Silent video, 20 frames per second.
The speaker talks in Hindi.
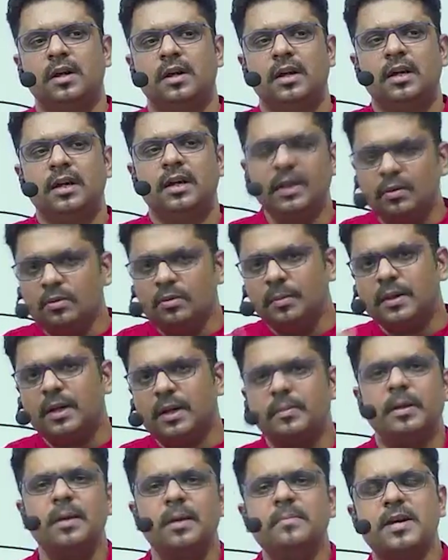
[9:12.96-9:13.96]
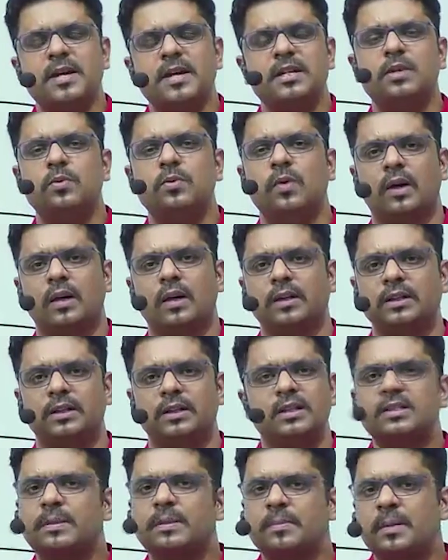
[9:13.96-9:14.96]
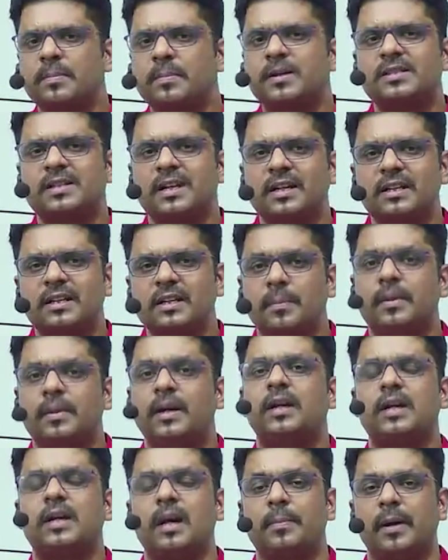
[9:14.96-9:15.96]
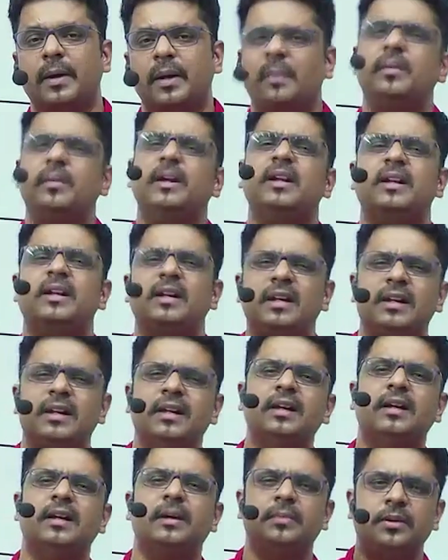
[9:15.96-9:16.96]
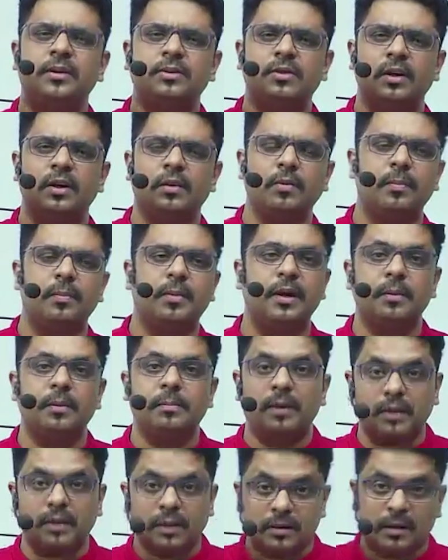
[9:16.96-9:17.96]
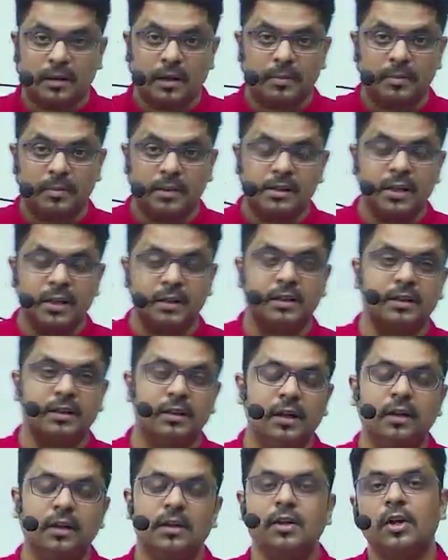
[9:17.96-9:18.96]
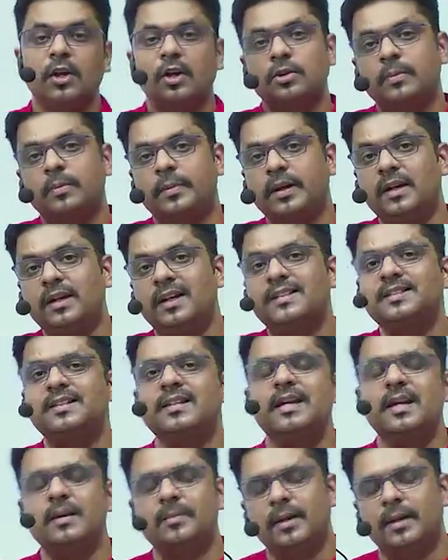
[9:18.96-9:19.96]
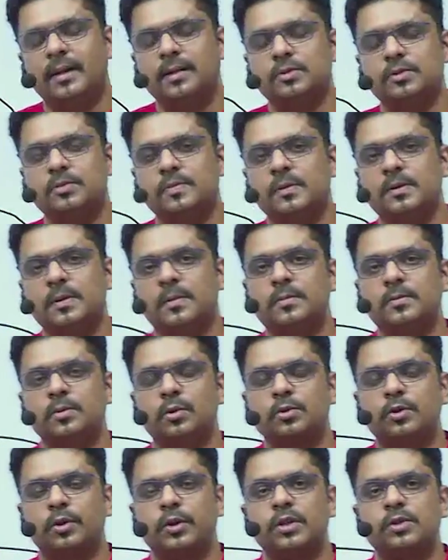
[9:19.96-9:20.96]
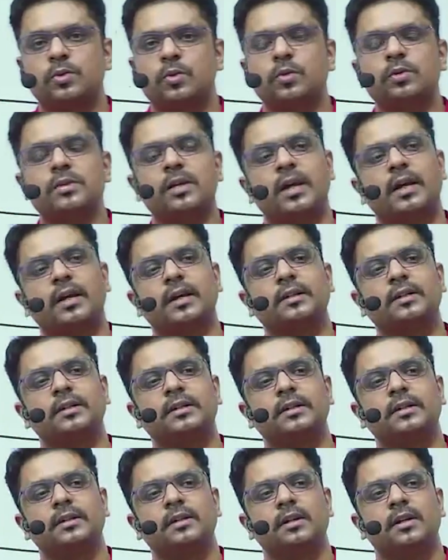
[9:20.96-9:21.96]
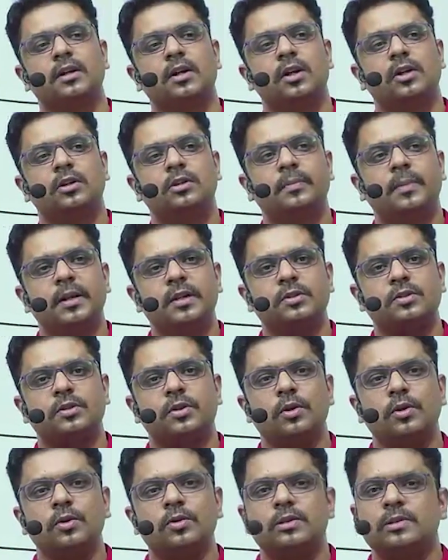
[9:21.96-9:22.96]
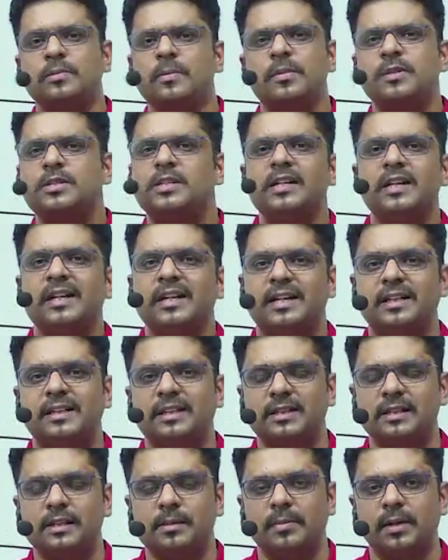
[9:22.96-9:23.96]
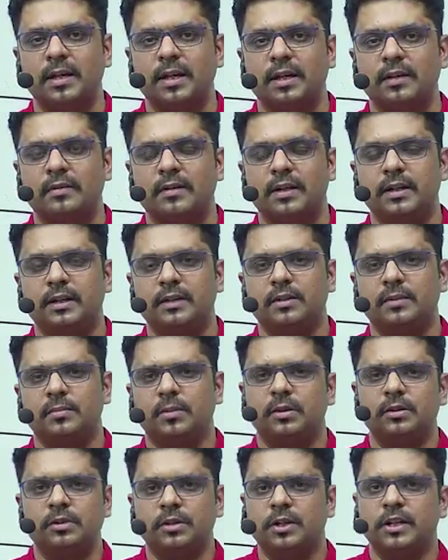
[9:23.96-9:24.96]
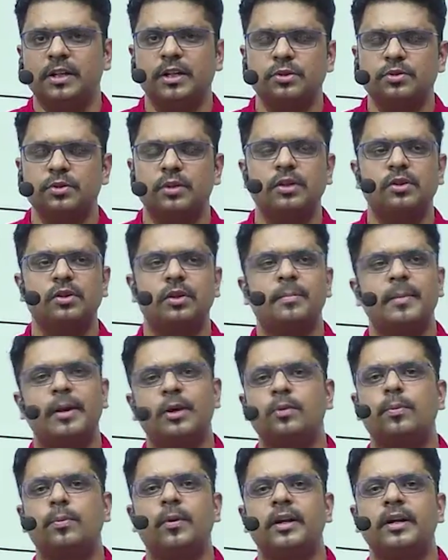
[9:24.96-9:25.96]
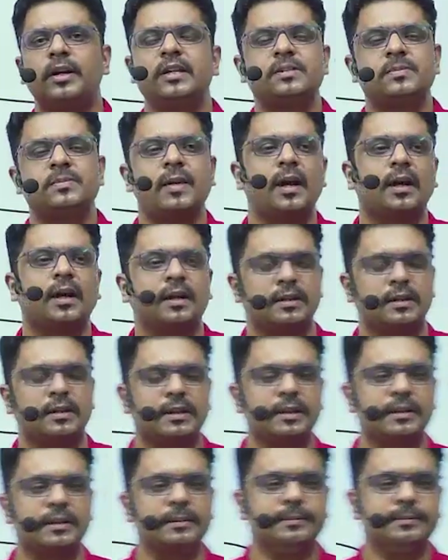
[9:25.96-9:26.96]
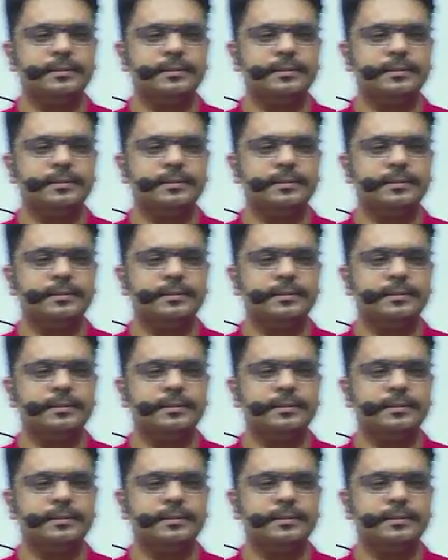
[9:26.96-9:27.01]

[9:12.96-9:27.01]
लेकिन वो ब्रेड बड़ी महंगी हुआ करती थी सबके बस का नहीं था ब्रेड खा पाना बड़ी रेयरली कभी जो है वो ब्रेड बटर अगर मिल जाता था तो बड़ा लग्जरी हमारे उसमें जब हम लोग छोटे स्कूल जाया करते थे तो बड़ी क्योंकि उस समय मशीनें नहीं थी इतनी बनाने वाली बहुत गिने चुने जो है मेट्रोपोलिटन में आया करती थी